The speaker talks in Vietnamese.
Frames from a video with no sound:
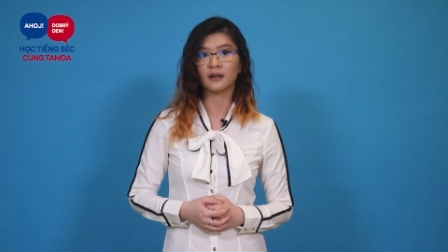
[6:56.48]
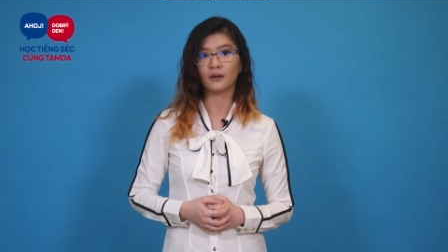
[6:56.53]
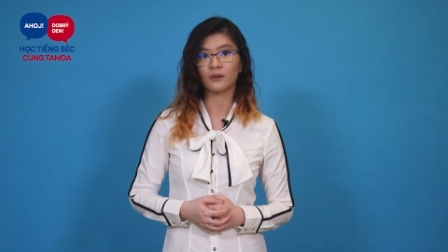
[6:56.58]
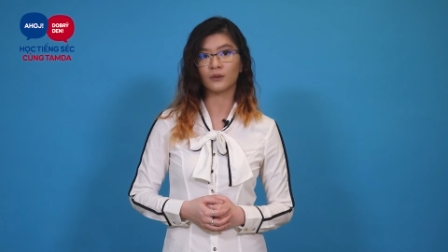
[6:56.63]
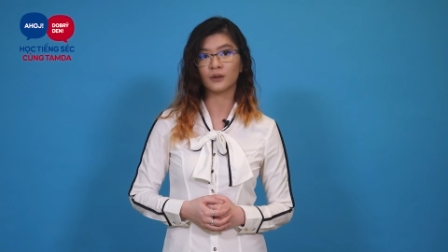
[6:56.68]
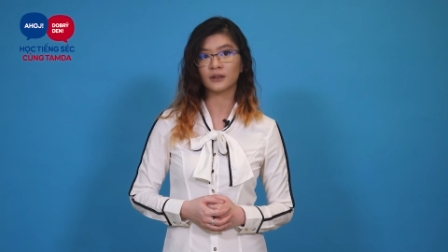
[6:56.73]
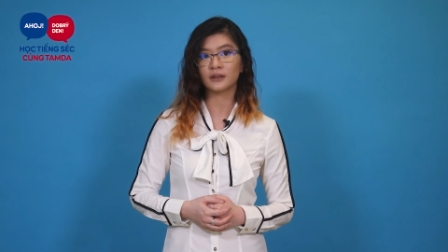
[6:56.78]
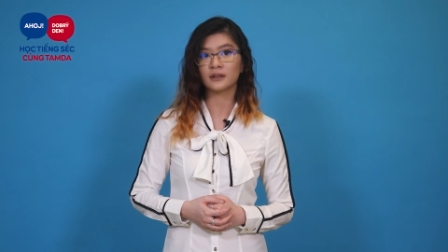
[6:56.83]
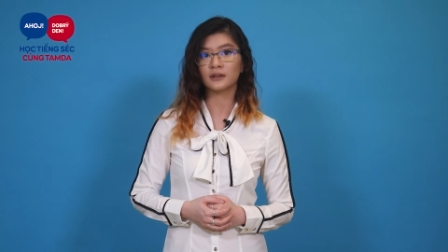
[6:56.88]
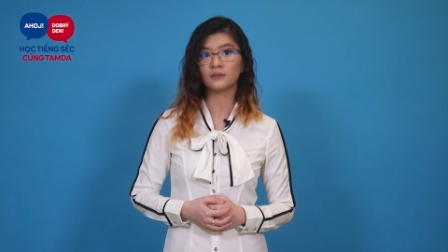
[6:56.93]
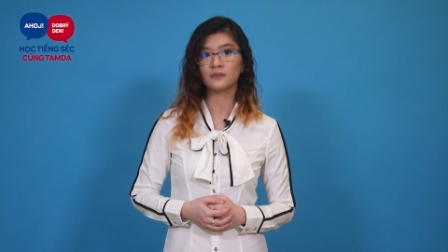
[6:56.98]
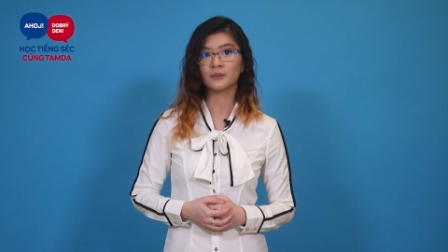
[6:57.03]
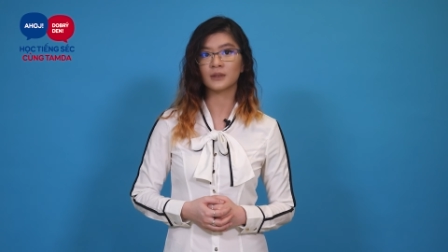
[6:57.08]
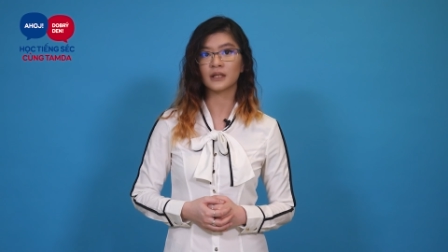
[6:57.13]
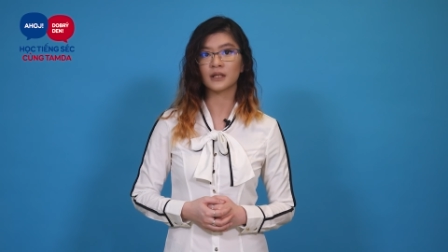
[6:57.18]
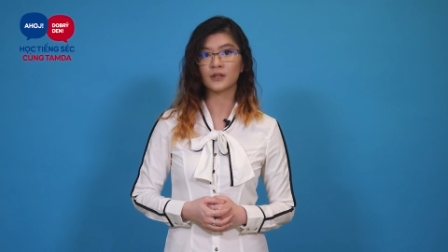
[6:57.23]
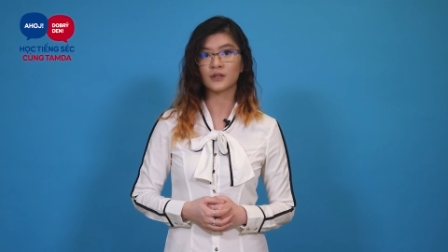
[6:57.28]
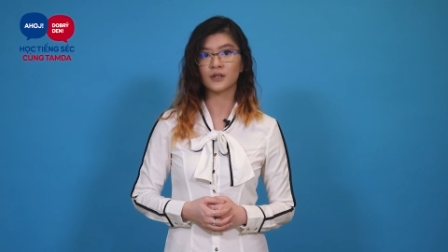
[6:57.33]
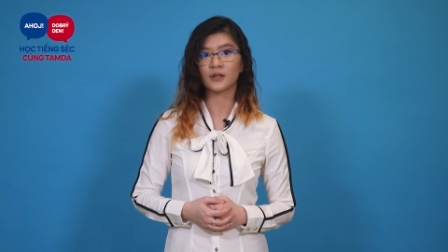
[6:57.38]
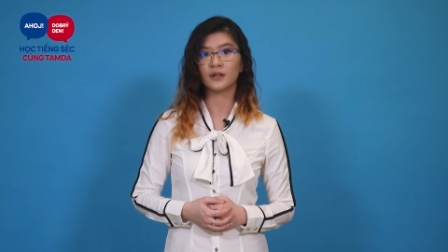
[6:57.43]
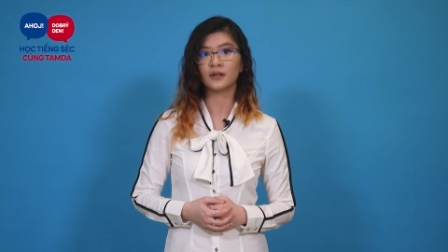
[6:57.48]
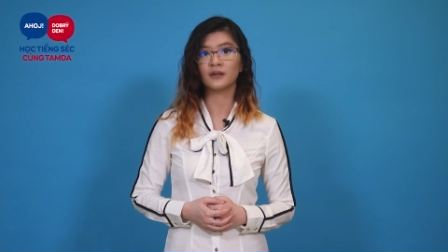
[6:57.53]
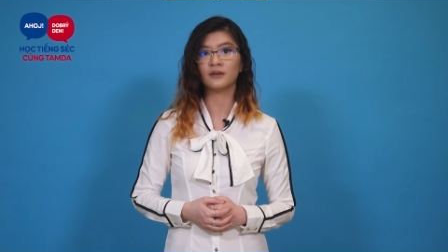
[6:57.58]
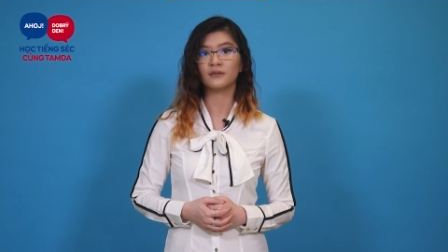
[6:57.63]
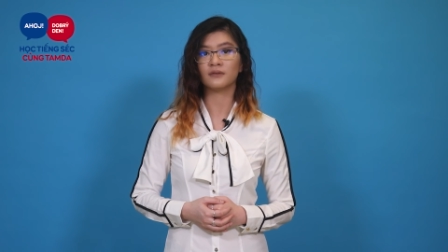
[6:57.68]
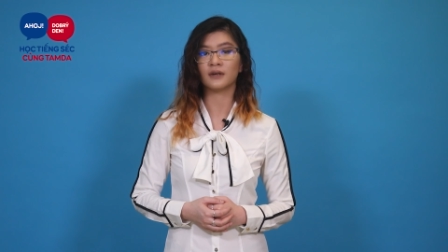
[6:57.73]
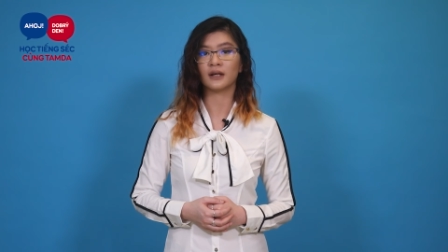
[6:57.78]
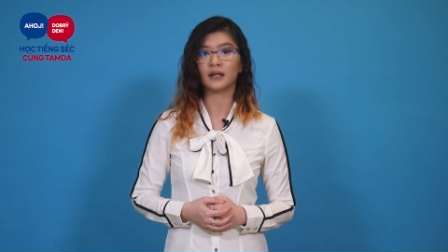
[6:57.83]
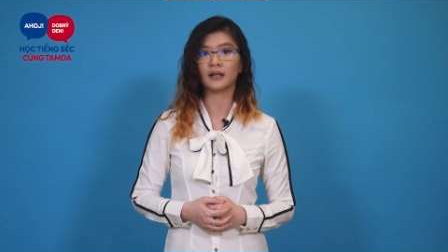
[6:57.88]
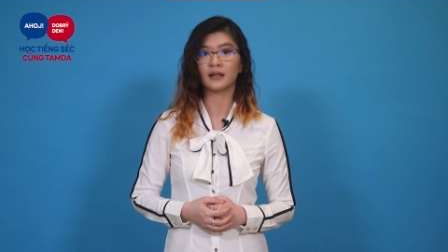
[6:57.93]
đã quan tâm theo dõi
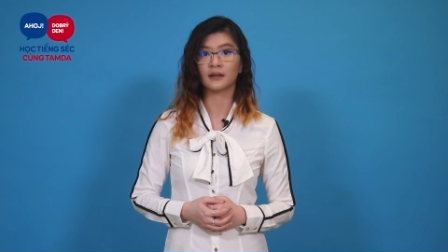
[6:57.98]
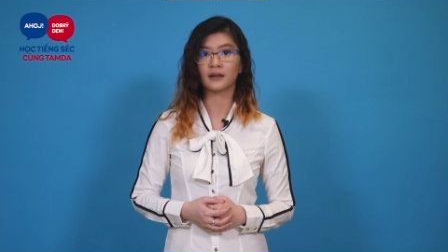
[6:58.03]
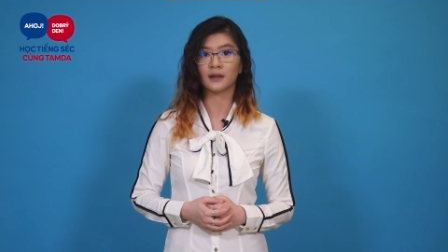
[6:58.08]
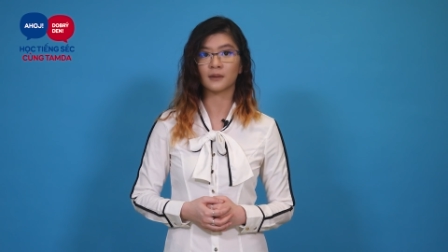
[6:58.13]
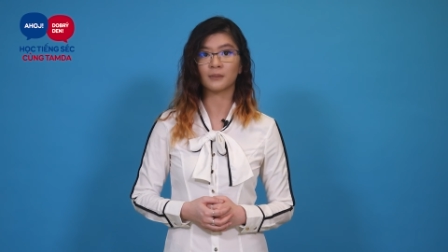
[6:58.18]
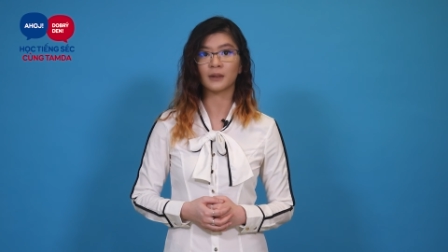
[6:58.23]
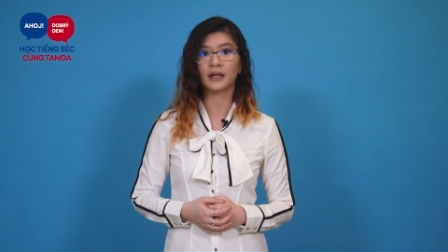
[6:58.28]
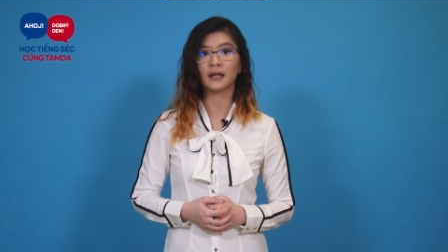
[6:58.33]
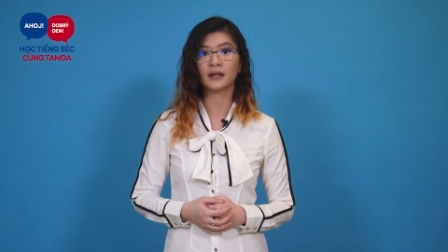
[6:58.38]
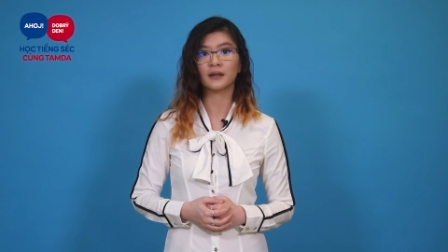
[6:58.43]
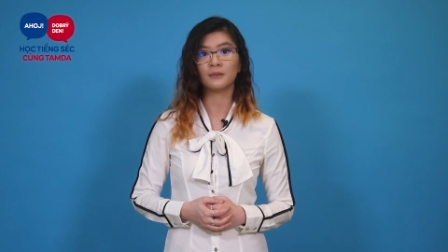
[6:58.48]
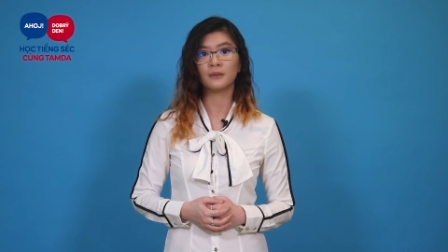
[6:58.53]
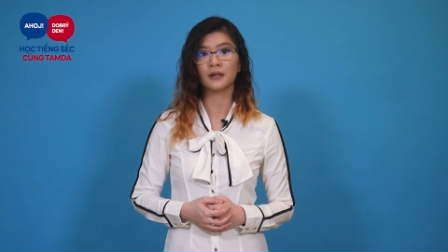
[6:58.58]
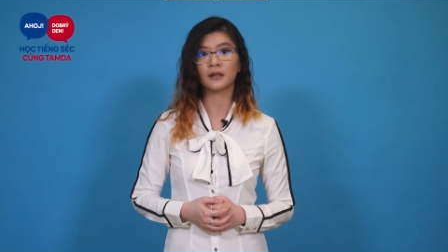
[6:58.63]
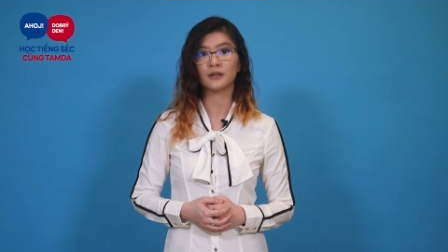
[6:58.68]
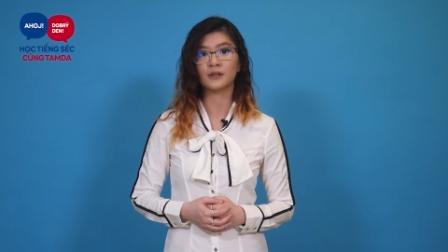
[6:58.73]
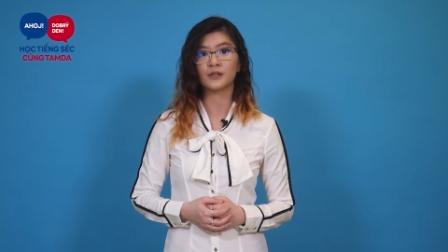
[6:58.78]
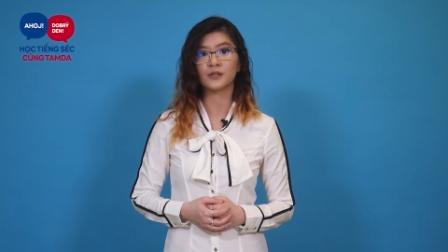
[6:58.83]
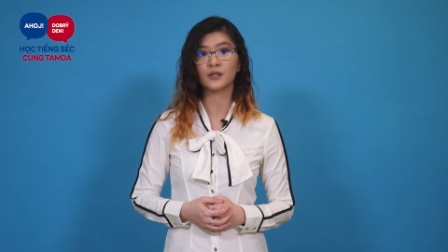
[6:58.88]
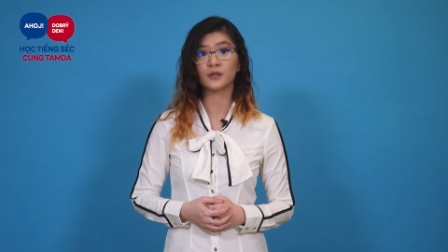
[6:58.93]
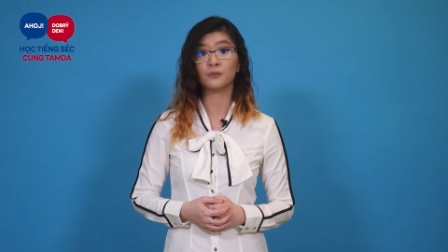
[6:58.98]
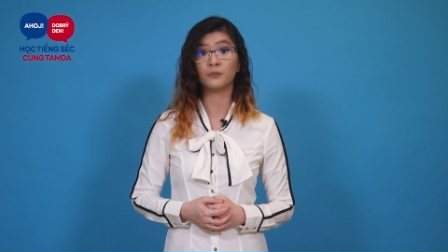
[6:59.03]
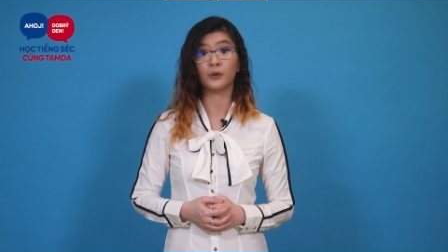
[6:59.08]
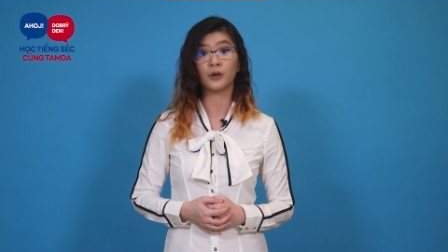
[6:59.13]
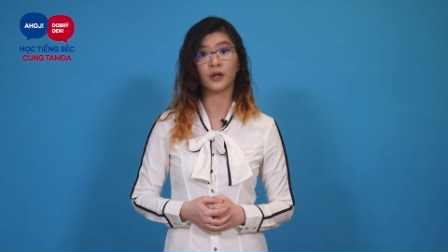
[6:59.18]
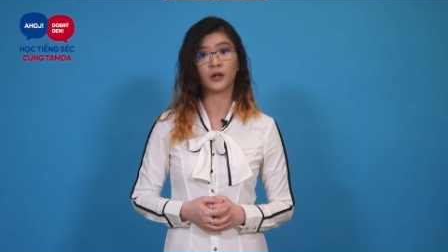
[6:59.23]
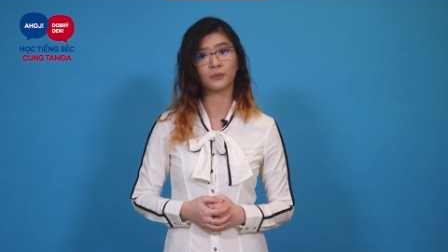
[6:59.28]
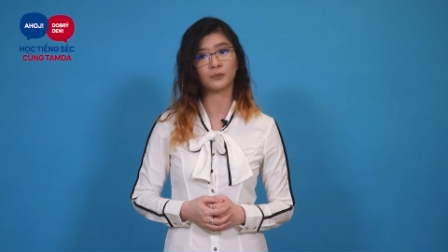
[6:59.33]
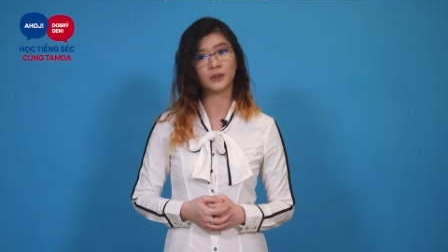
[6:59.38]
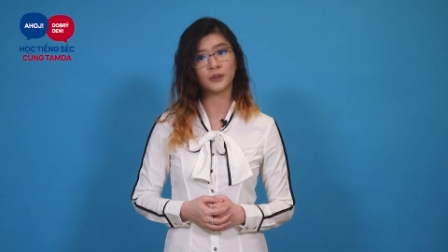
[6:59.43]
và hẹn gặp lại các bạn trong
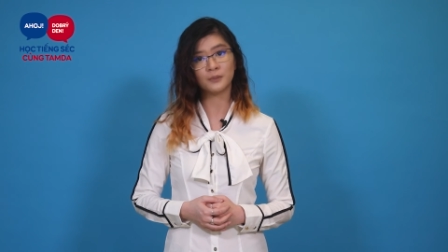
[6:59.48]
buổi học